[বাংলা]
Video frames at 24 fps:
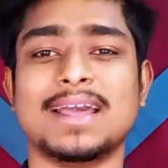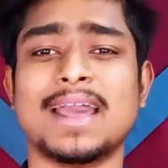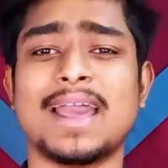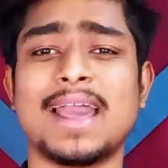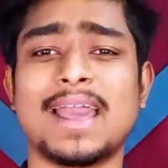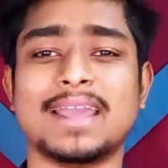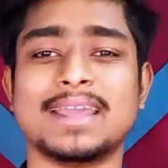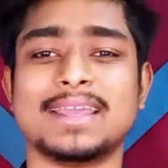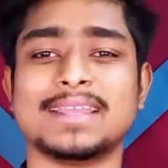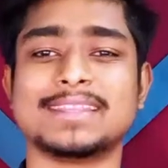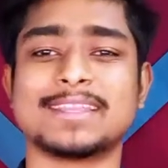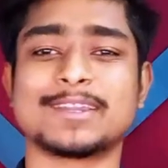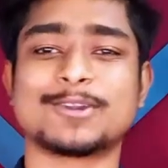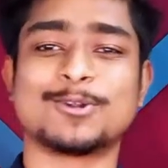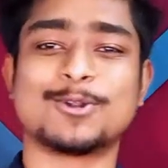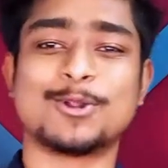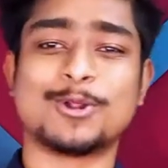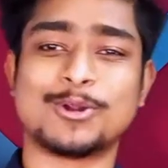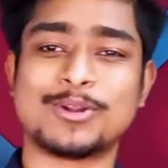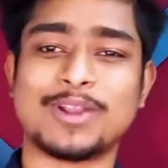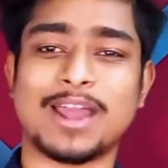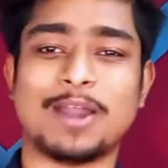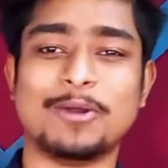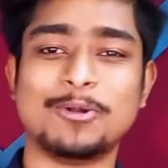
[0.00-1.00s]
হ্যাঁ এতে
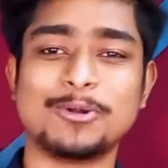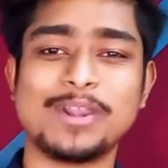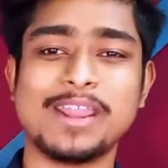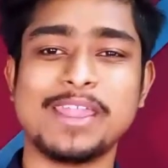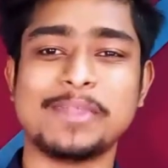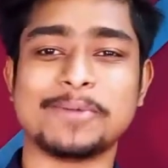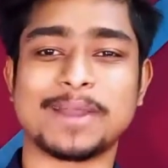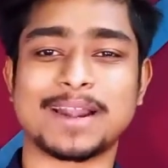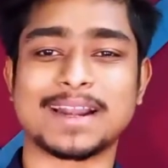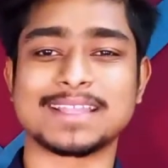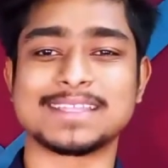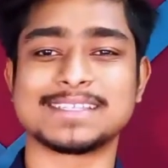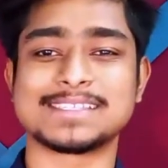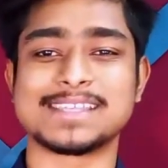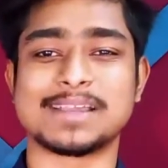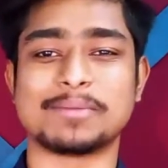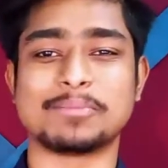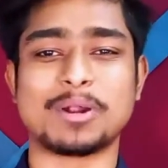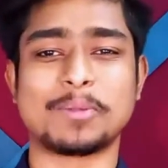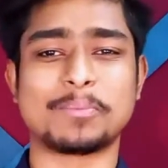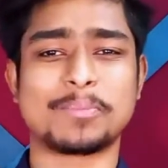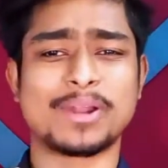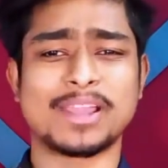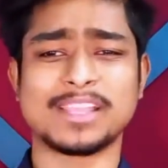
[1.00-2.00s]
কোনো ডাউট নেই
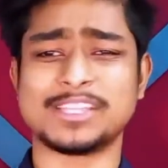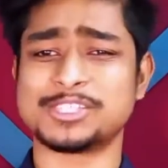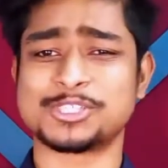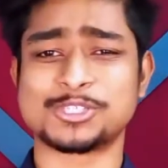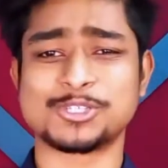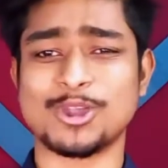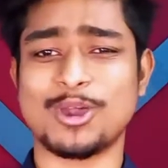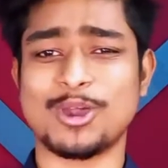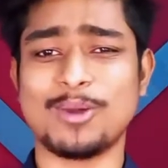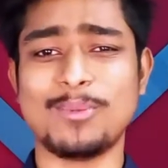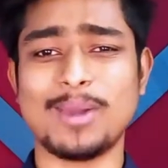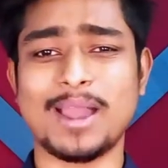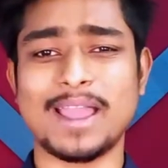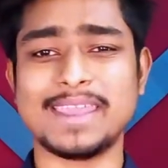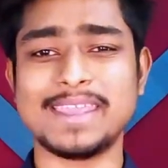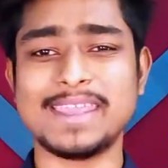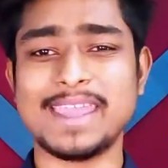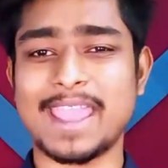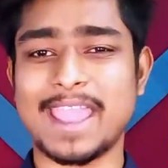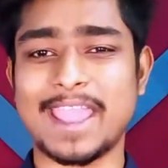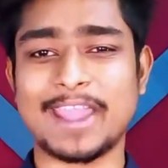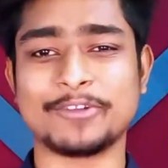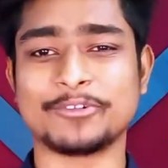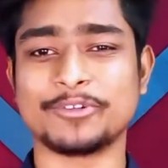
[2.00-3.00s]
বাংলাদেশে আমরা প্রায় সবাই
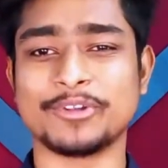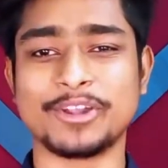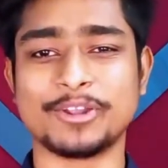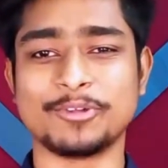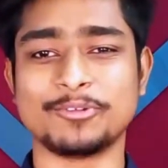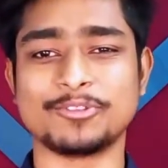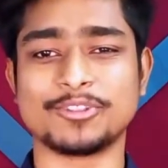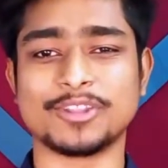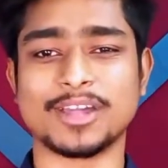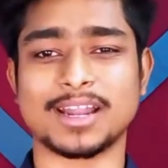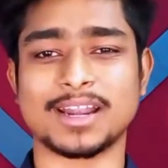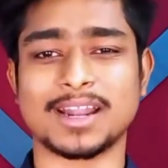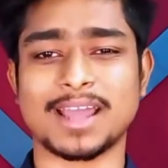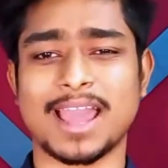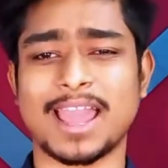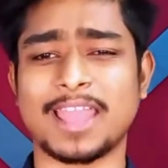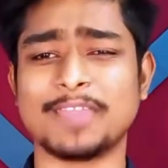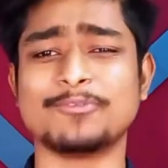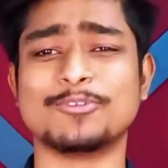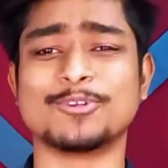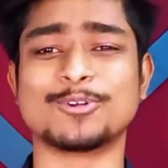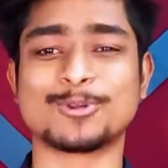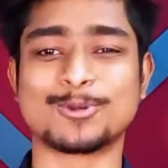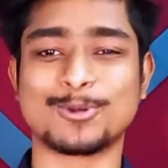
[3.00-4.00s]
অ্যান্ড্রয়েড ইউজার
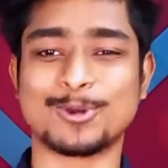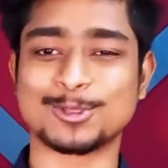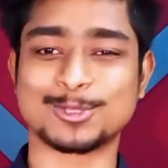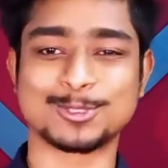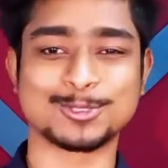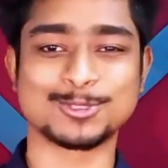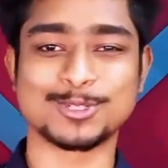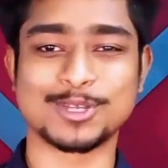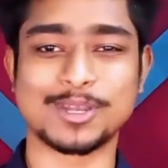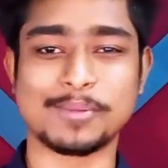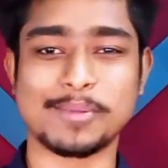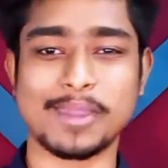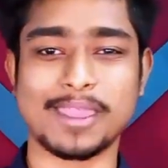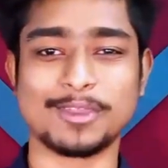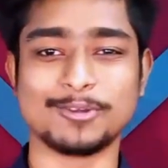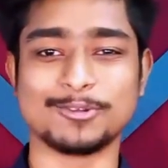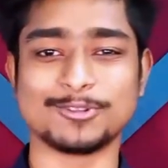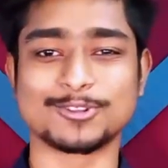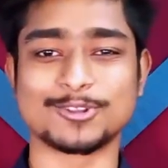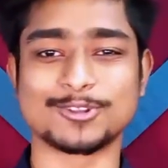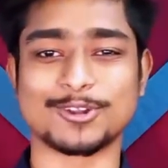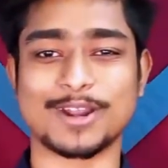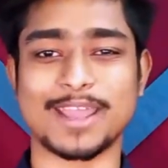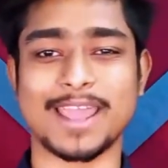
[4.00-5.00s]
আইফোন কতজনই বা
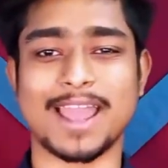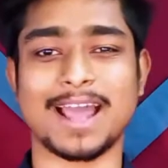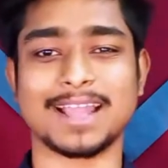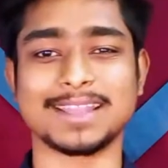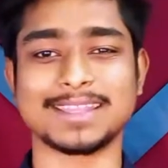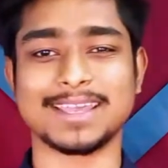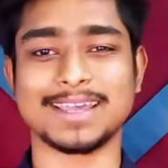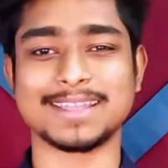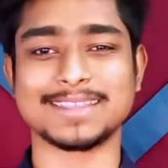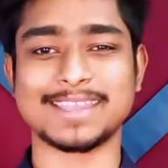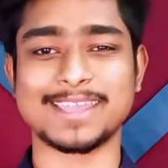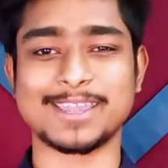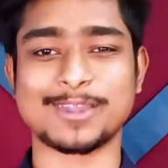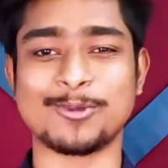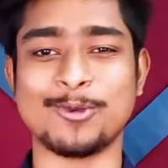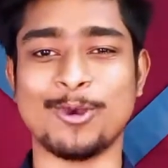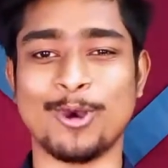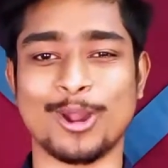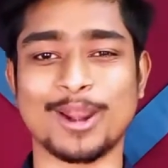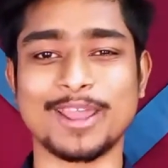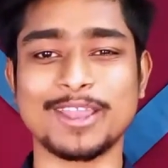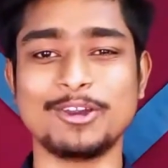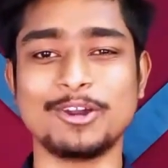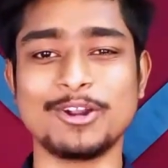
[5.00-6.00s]
ইউজ করে হাতে হাতে
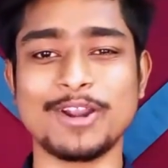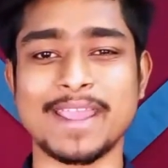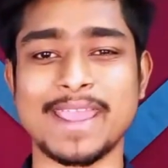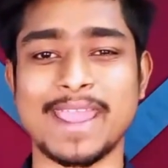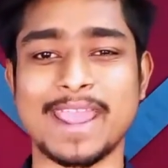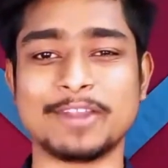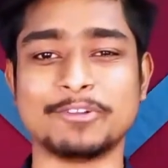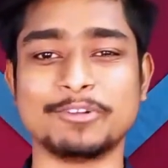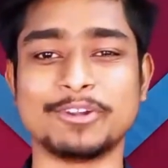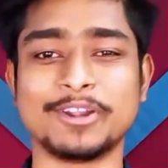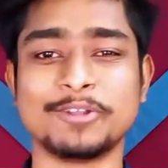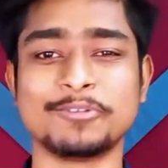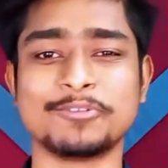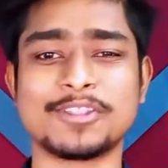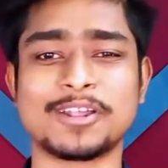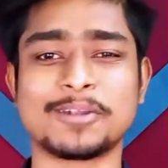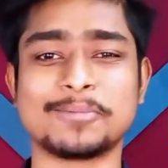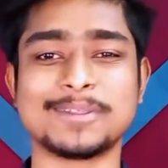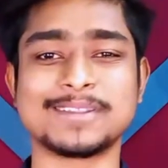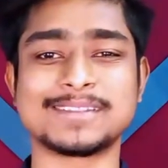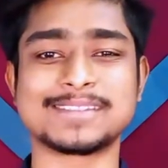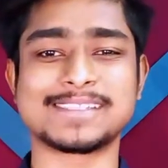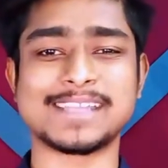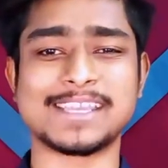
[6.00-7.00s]
ঘরে ঘরে অ্যান্ড্রয়েড
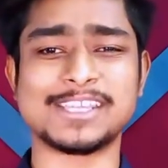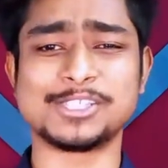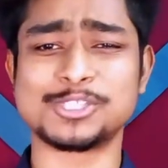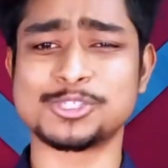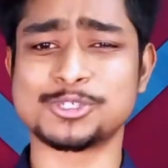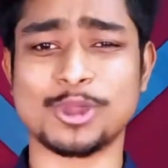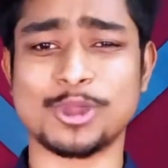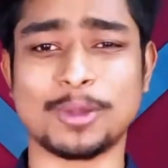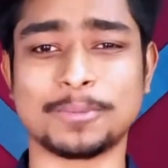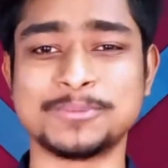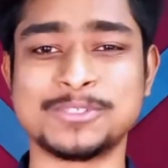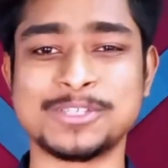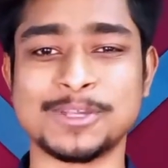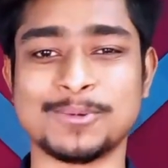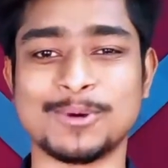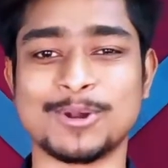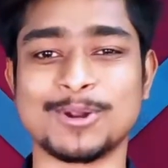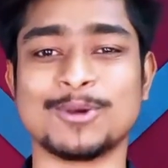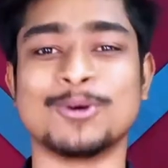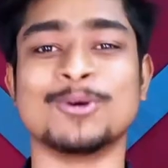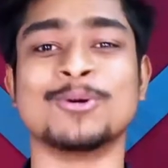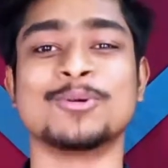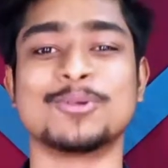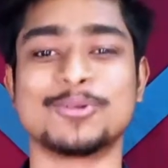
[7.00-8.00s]
ইউজার বেসটাই সবচেয়ে
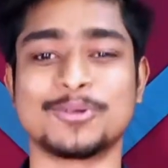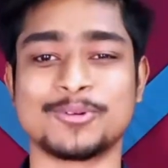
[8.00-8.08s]
বড়